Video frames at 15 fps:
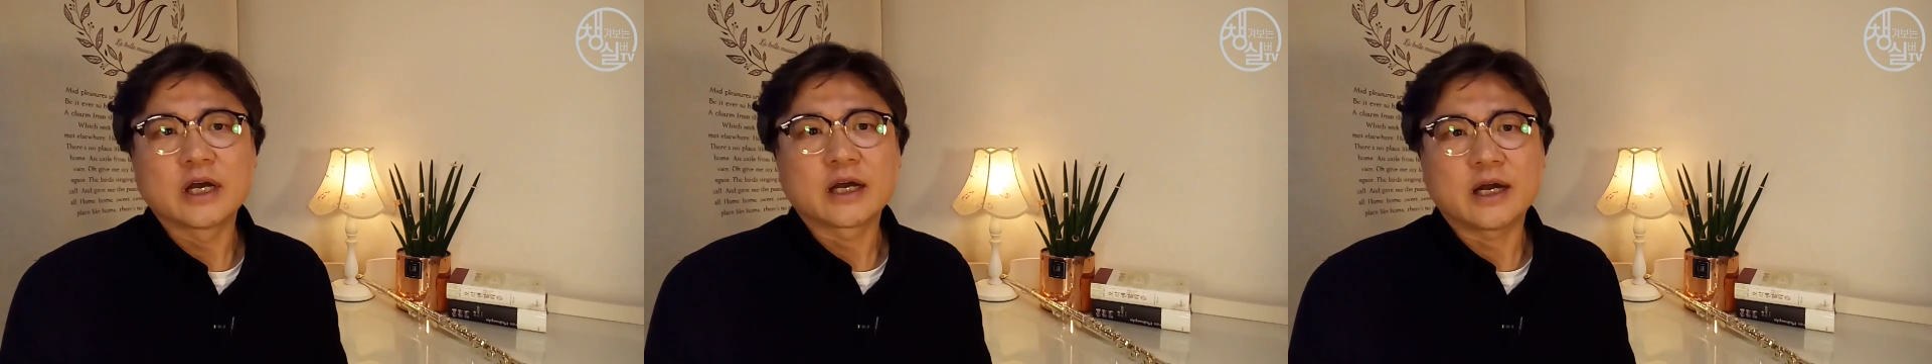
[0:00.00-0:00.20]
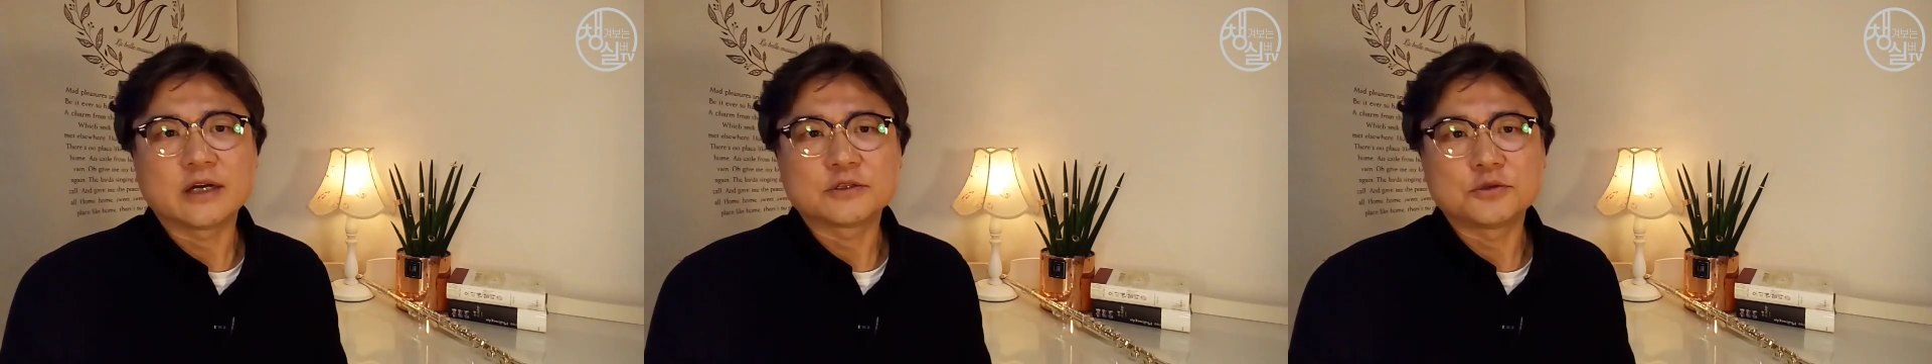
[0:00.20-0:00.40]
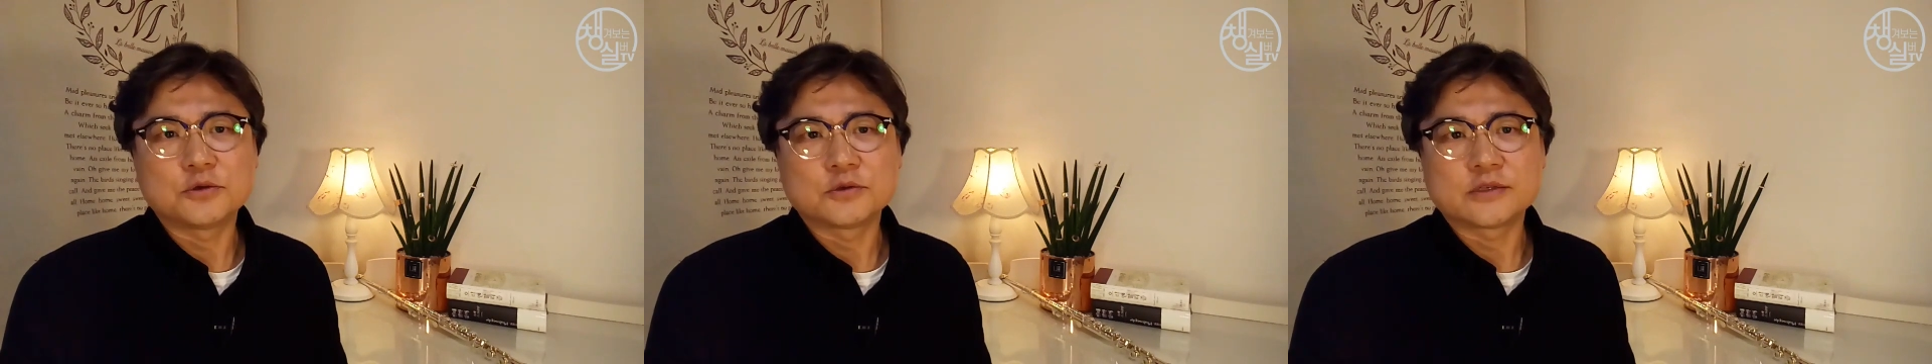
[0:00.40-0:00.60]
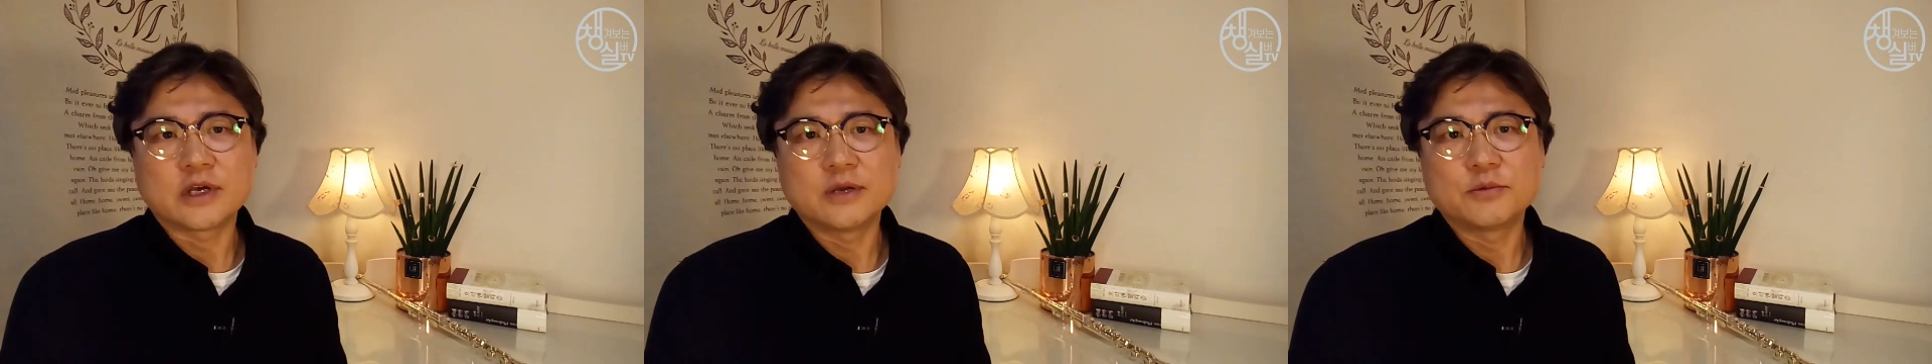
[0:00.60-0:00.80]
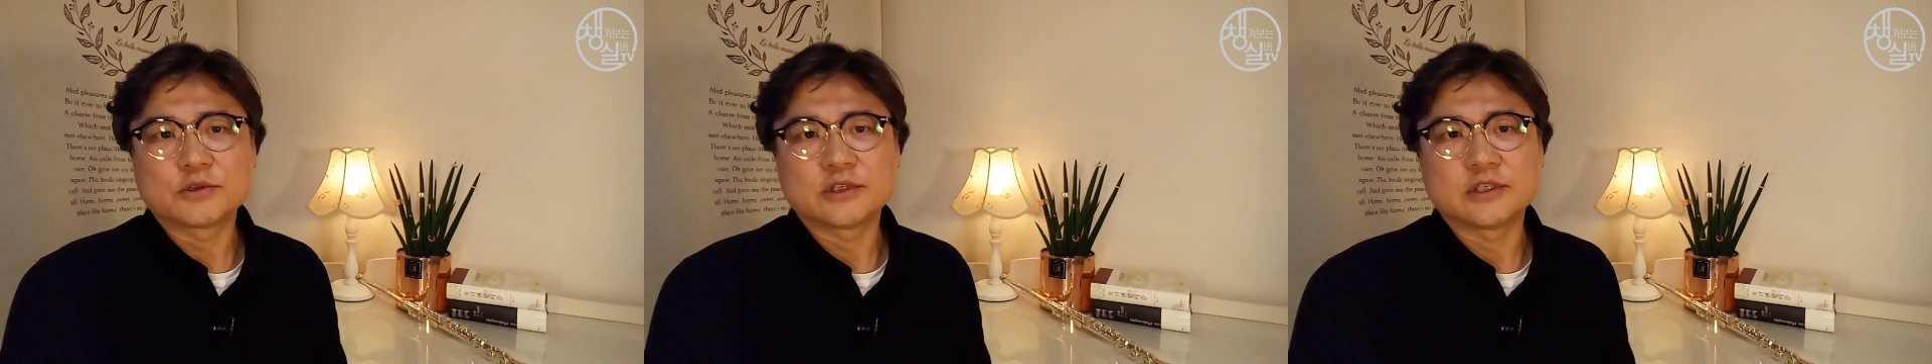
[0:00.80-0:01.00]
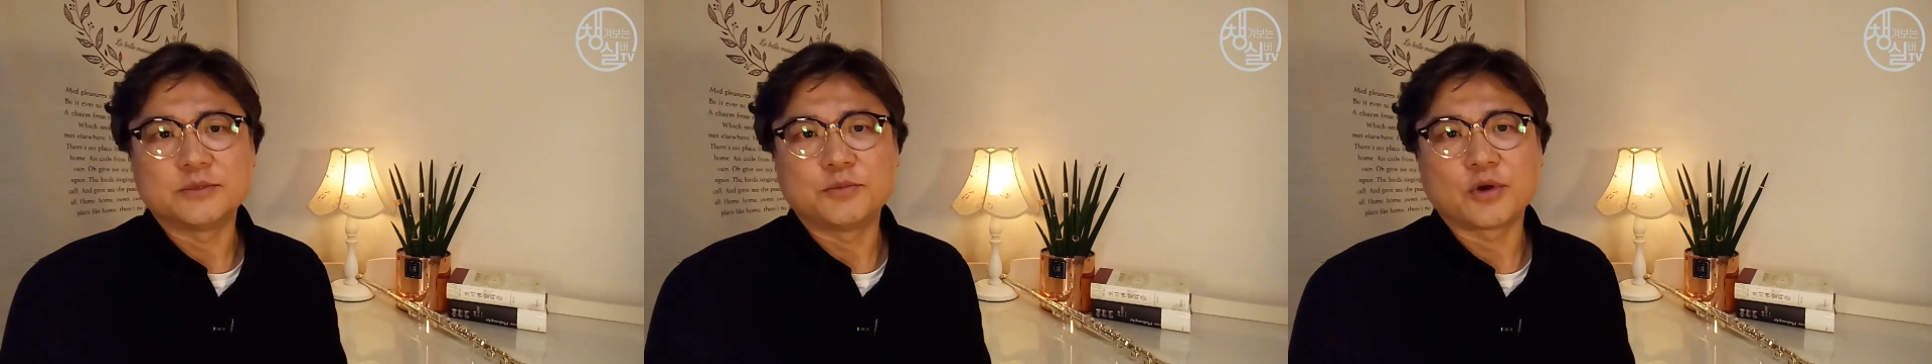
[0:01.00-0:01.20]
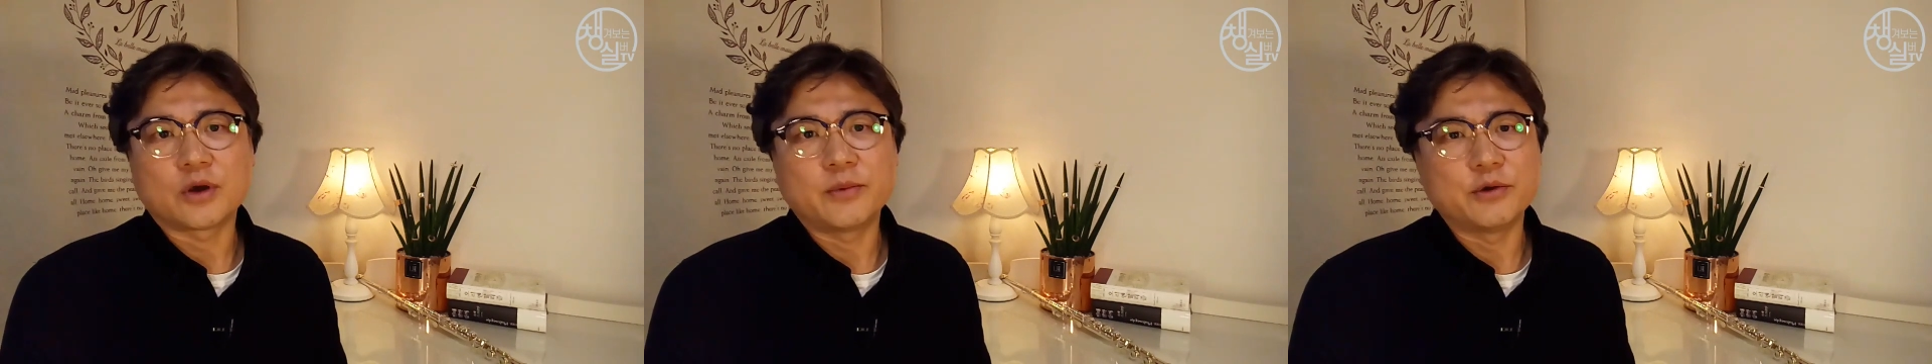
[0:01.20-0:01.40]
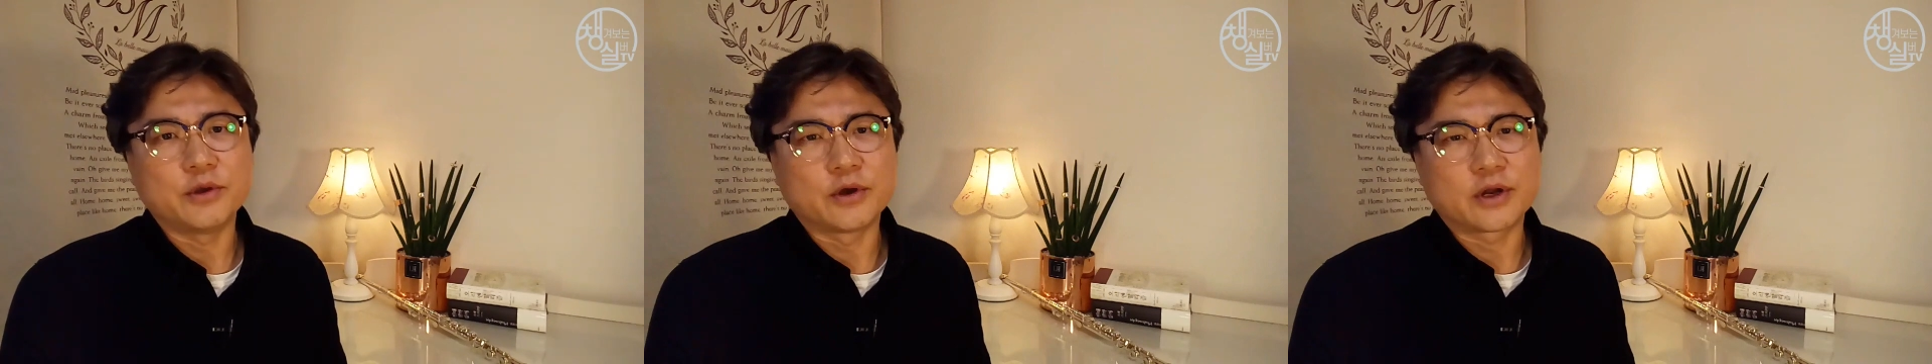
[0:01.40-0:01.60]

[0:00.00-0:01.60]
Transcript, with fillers: 각종 사회복지 지표가 매우